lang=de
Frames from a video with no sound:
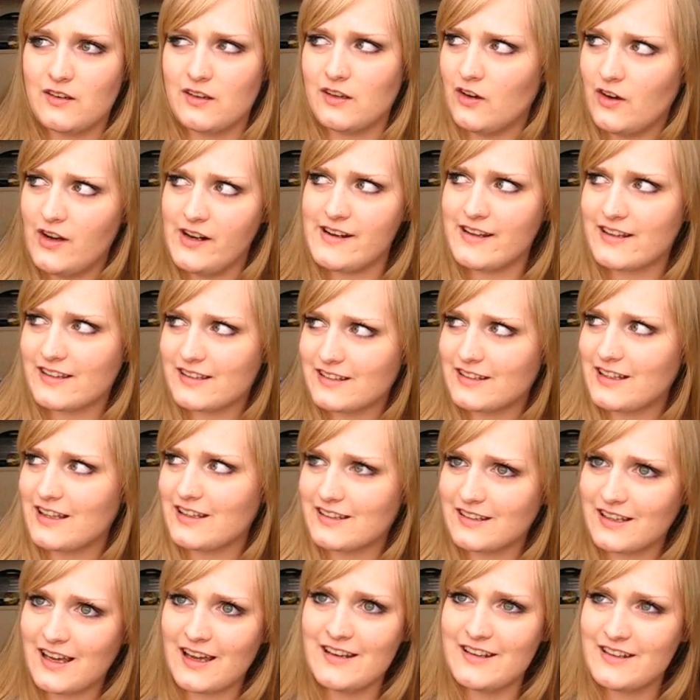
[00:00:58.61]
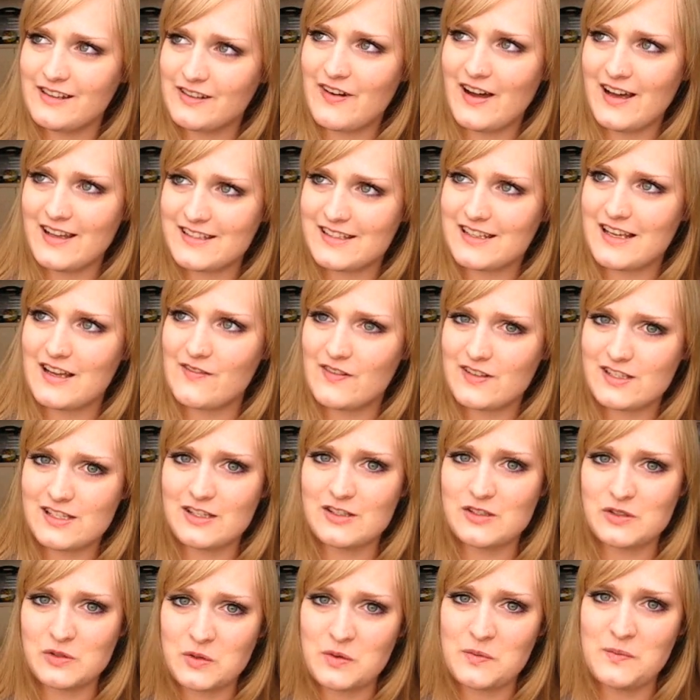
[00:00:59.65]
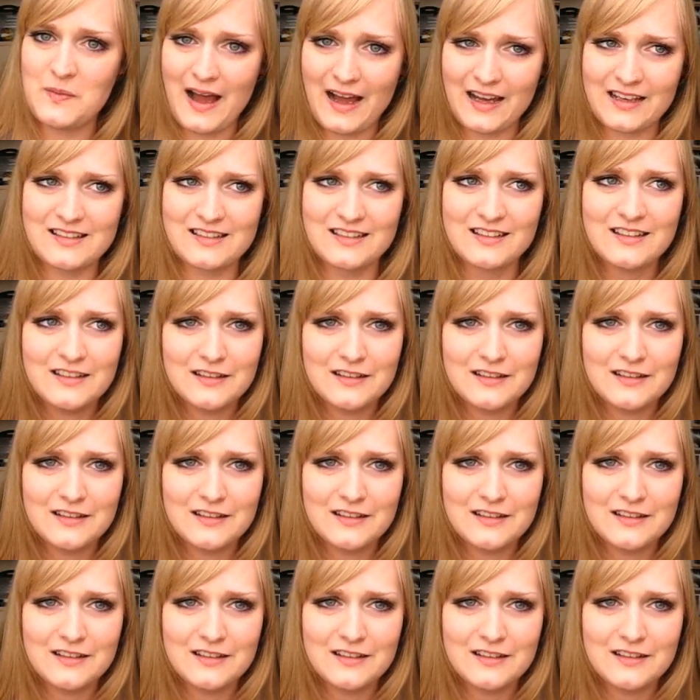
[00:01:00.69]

Nicole, das, das kann nicht wahr sein. Was hast du gemacht?